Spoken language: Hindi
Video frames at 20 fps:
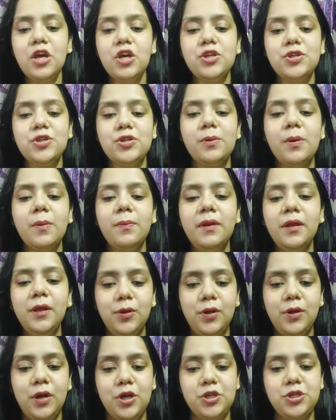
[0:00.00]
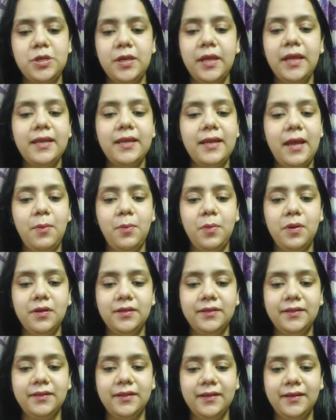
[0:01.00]
जो हम अपने इंट्रोडक्शन के टाइम पर
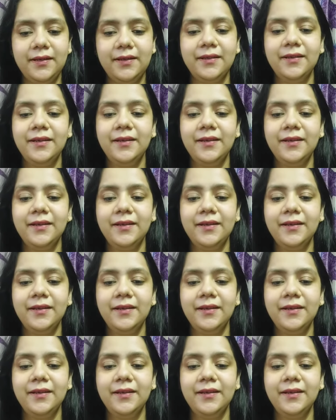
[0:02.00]
करते हैं